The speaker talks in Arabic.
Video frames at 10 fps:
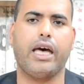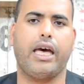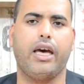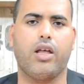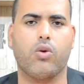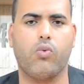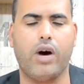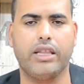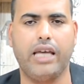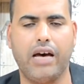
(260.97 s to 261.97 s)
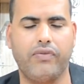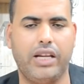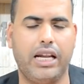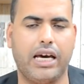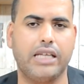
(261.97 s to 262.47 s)
غير واضحه في
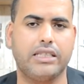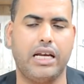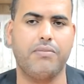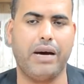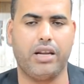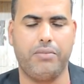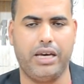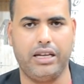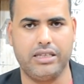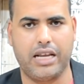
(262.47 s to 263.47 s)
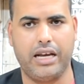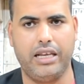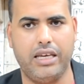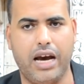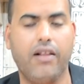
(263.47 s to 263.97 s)
العلاقات المغربيه
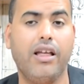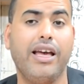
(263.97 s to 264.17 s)
الاسرائيليه